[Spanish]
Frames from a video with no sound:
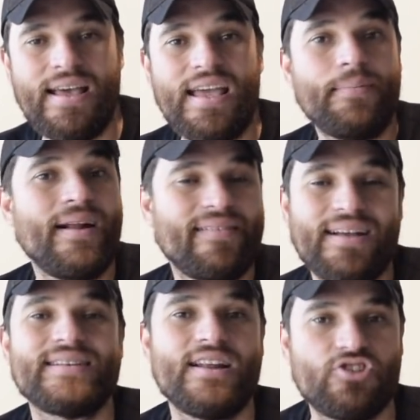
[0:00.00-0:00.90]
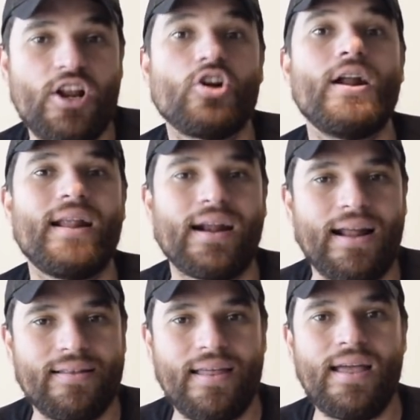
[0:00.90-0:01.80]
y merece que se lesione Ronald
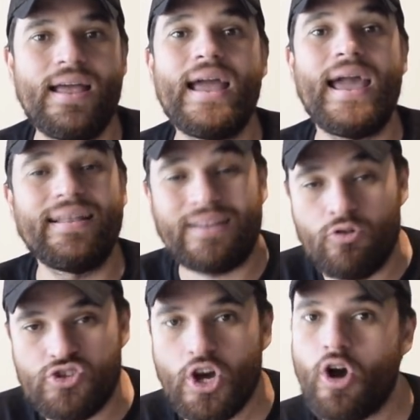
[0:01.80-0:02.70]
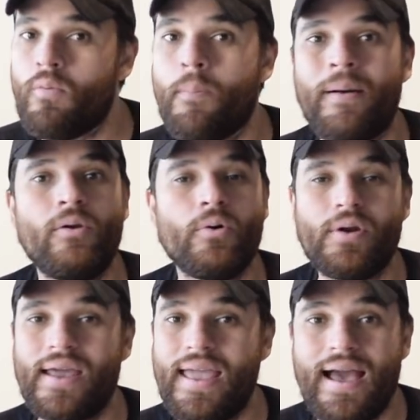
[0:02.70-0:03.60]
Hernández entra un chico como Pablo
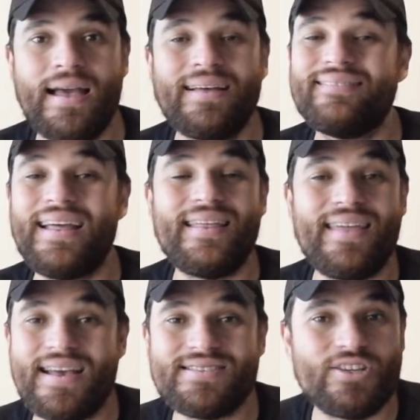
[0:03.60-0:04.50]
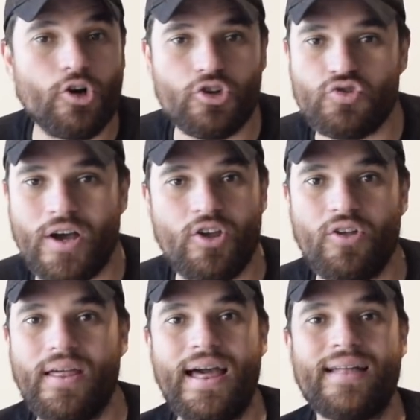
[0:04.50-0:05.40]
Bonilla de 18
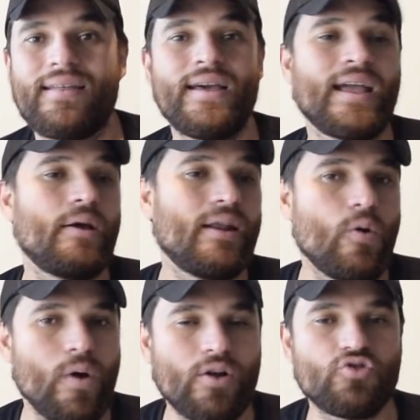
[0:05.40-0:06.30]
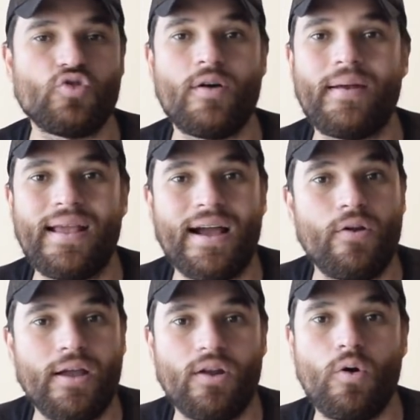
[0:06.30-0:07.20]
años de edad que viene a jugar un
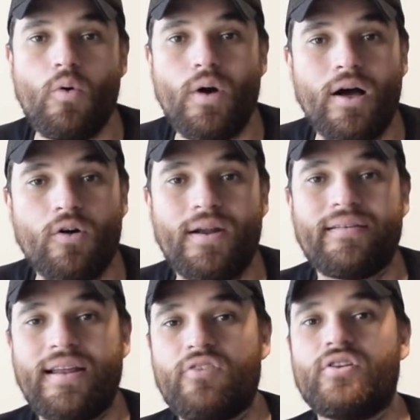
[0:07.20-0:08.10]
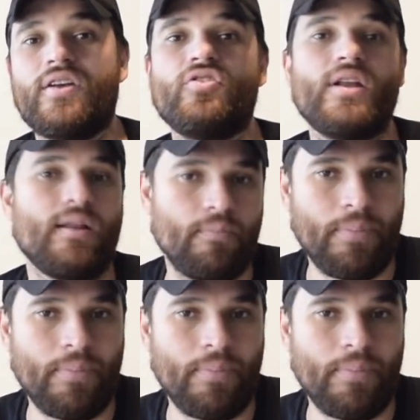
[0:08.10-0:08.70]
sudamericano y que no ha jugado con la selección nacional.